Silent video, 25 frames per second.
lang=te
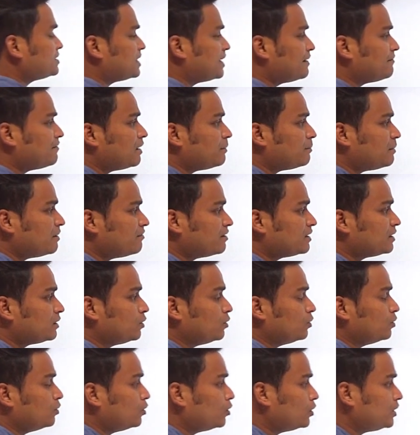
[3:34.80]
సేవా
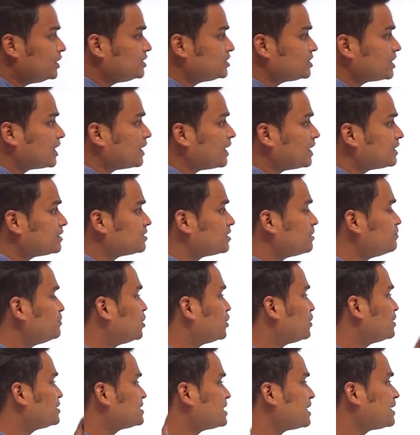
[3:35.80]
భవన్లో ఒడిషా రాష్ట్రం
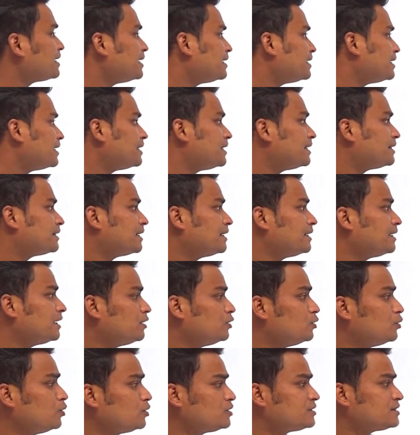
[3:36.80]
యొక్క సెక్రటేరియట్ అయిన
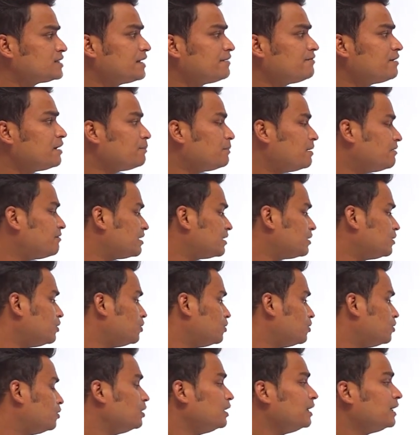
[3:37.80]
లోక్ సేవా భవన్లో
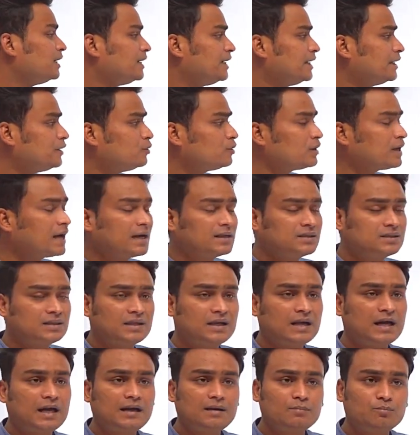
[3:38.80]
ఇరు
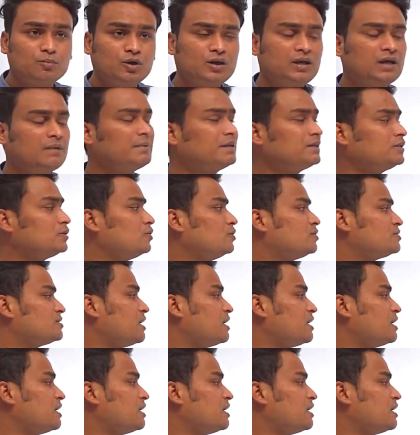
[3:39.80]
రాష్ట్రాల ముఖ్యమంత్రులు